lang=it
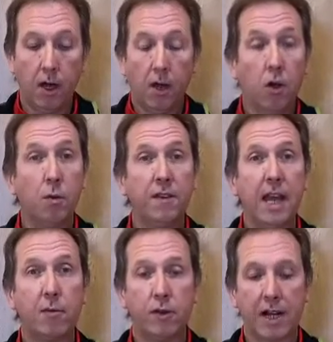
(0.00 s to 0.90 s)
come
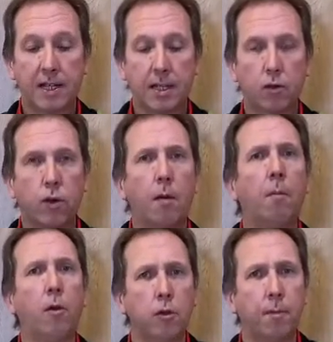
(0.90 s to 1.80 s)
vediamo una calzatura
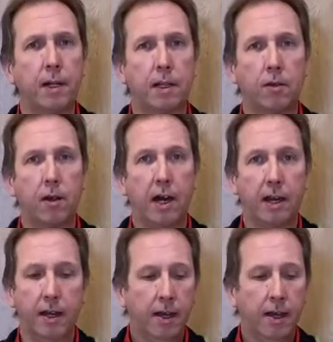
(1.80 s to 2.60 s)
molto particolare